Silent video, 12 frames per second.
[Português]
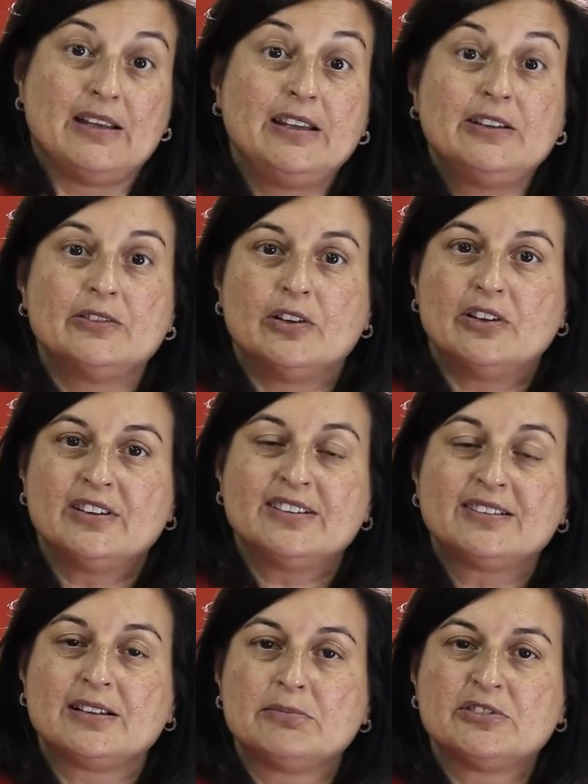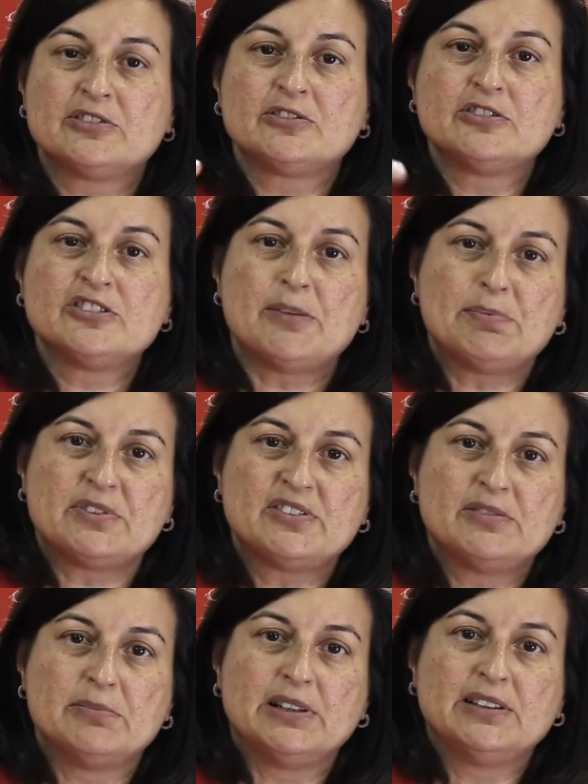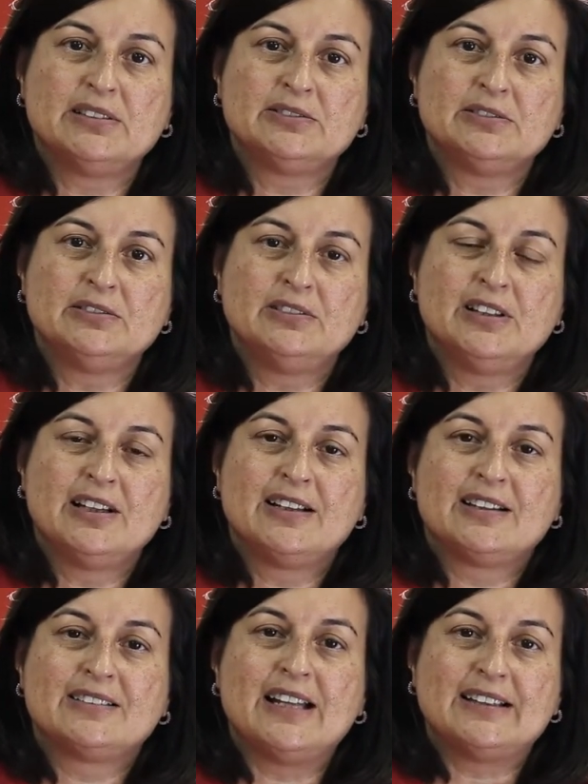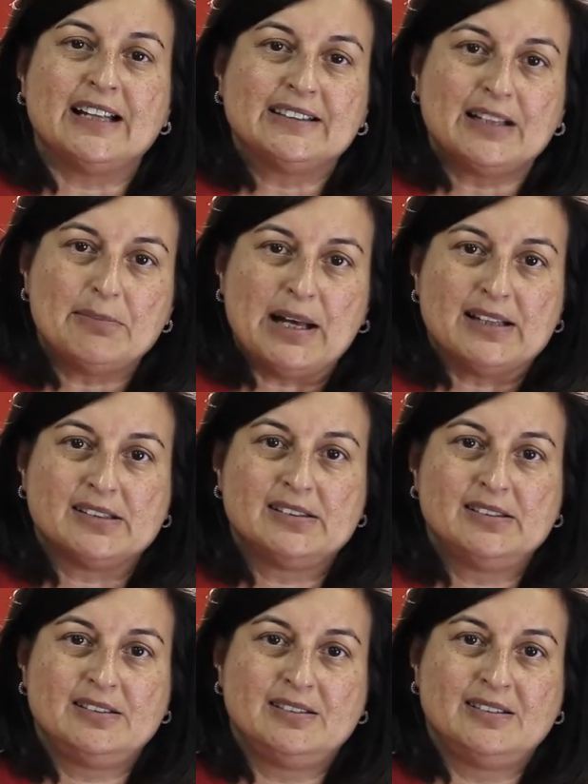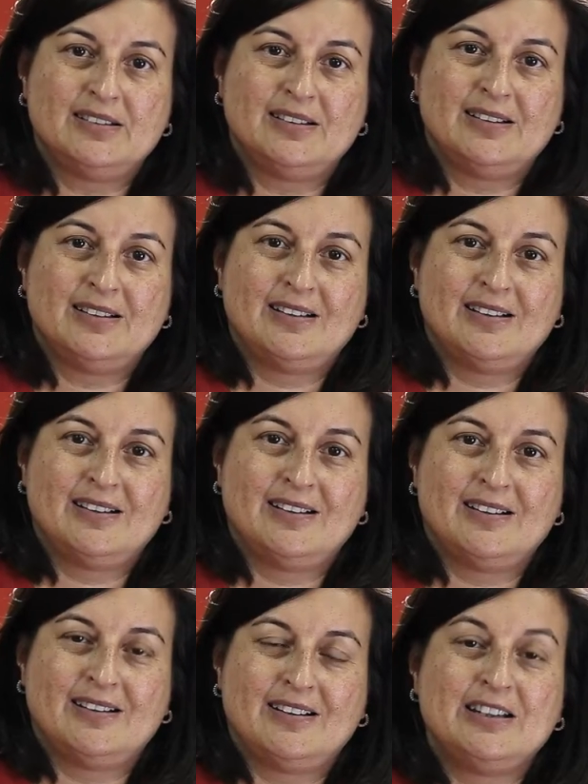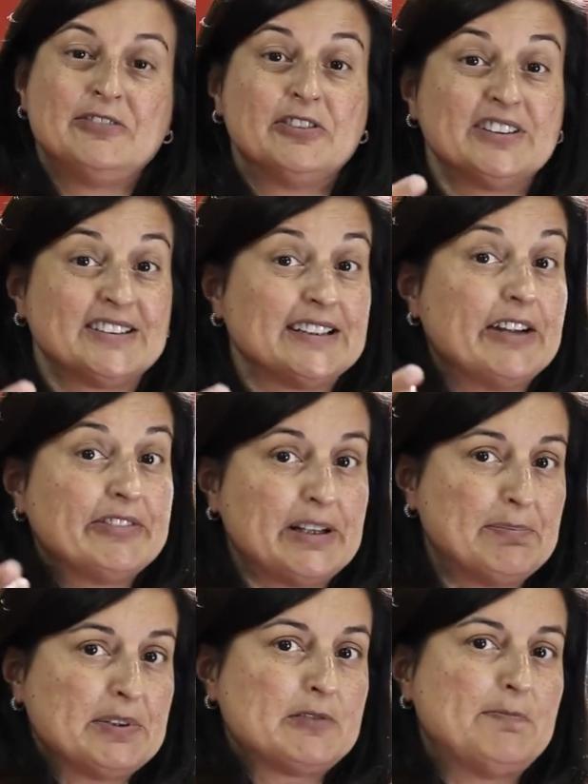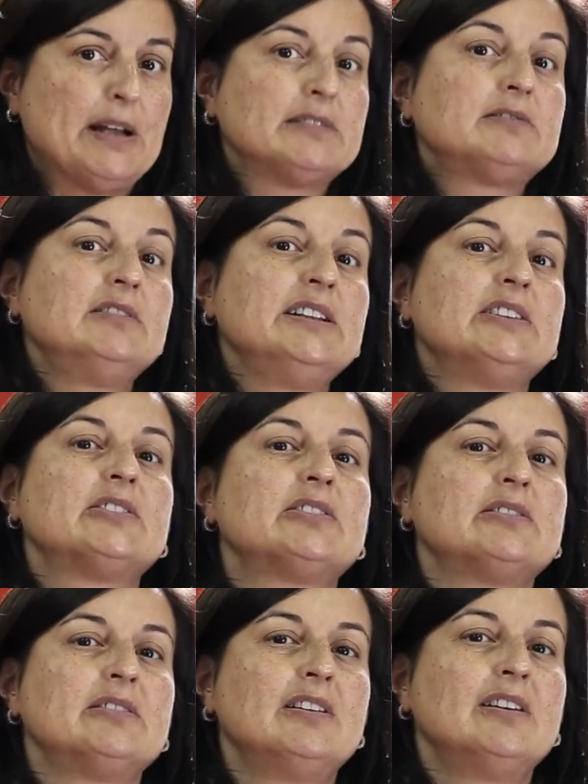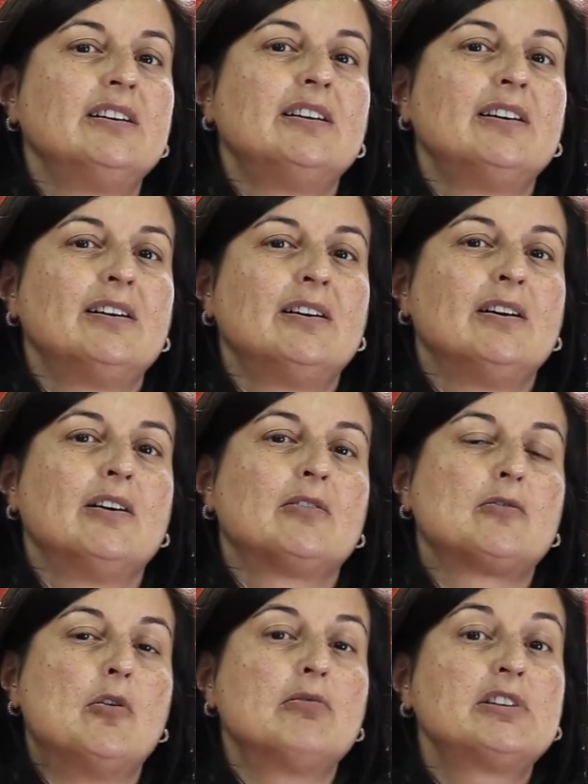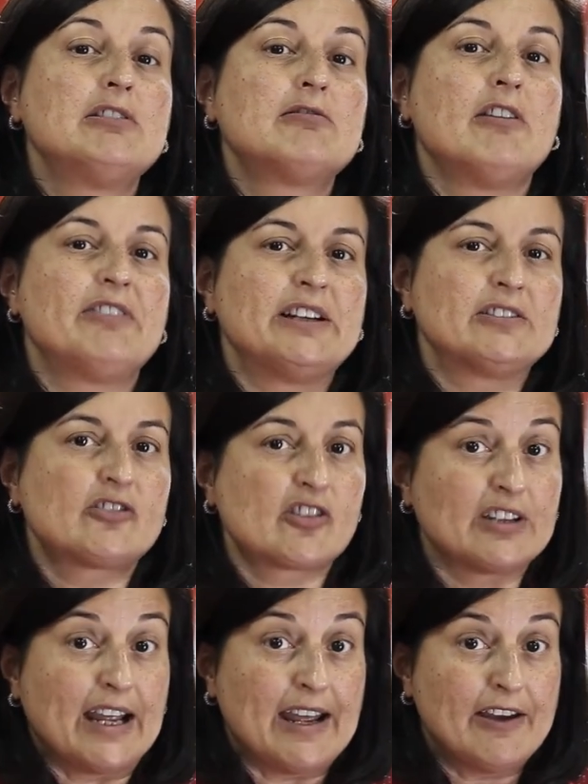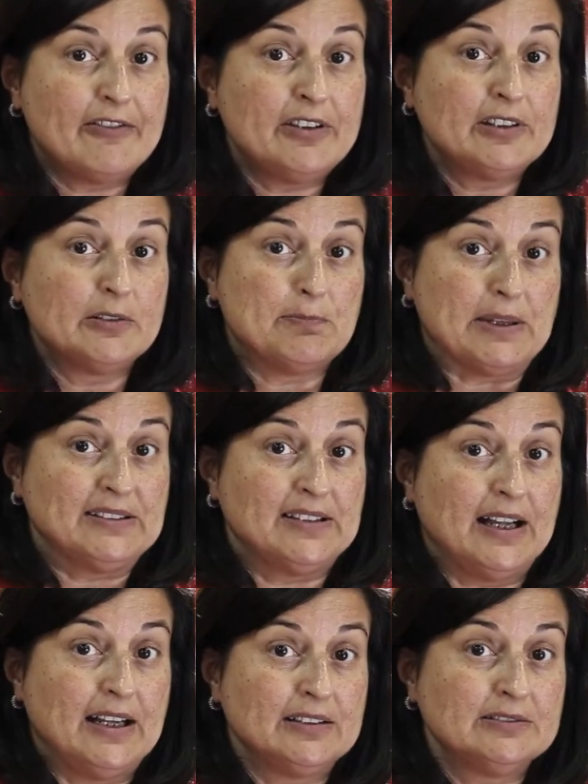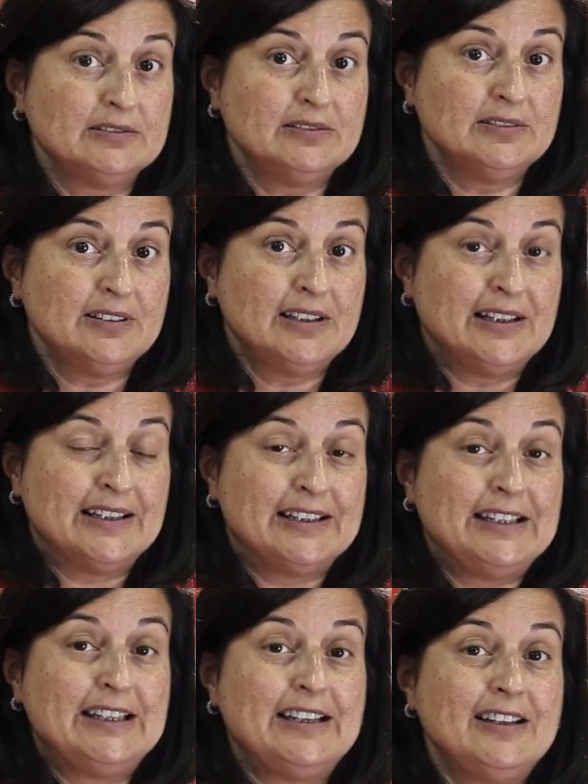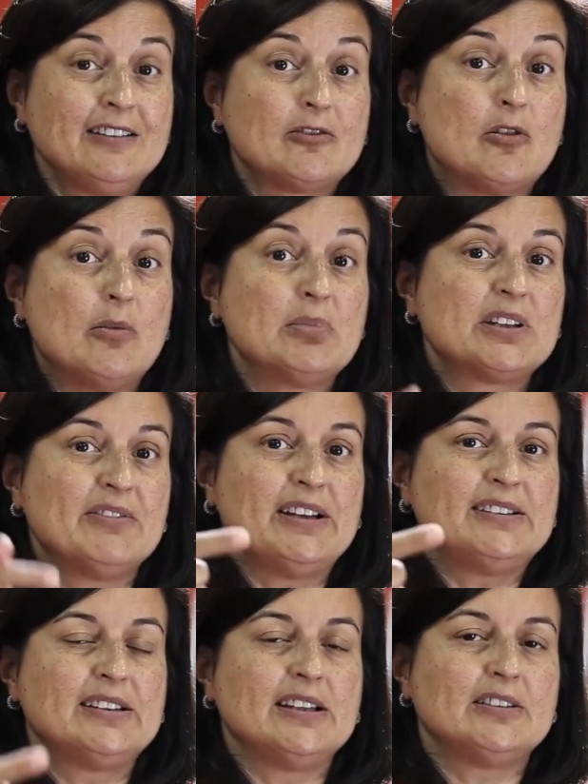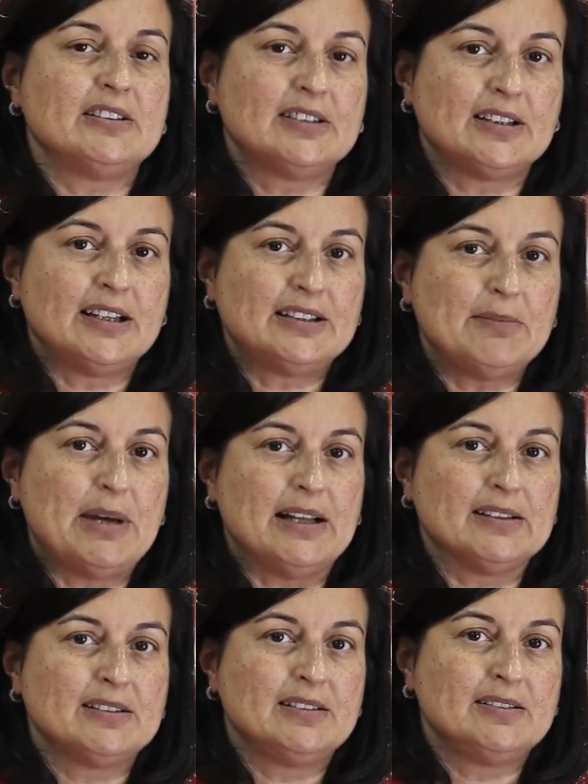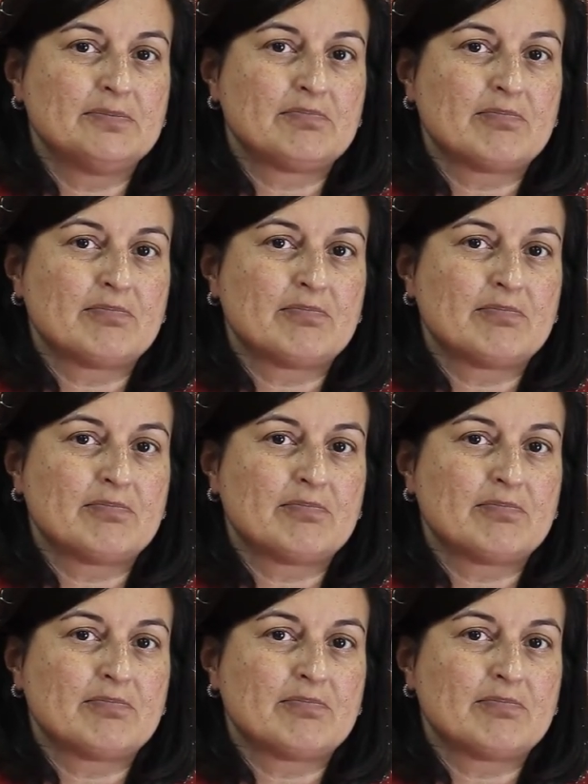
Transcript: E nós estamos nos aproximando da data base. E você deve estar preocupado com isso. Com o que o governo te deve do passado e como que vai ser a nossa data base.